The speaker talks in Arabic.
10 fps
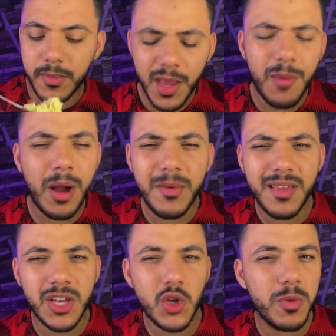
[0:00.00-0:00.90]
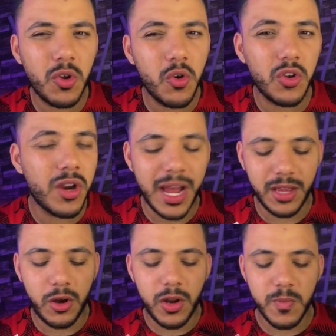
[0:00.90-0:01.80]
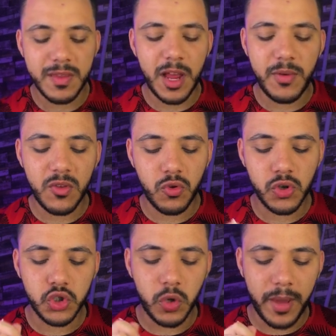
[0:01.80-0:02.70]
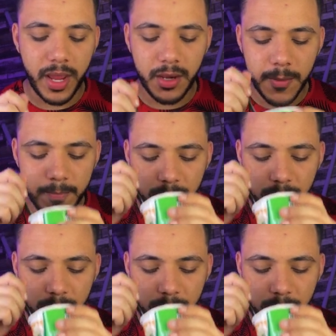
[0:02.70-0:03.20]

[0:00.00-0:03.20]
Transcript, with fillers: طعمه عامل زي شوربه الخضار عادي خالص بس تعالوا بس ندوق الشوربه يعني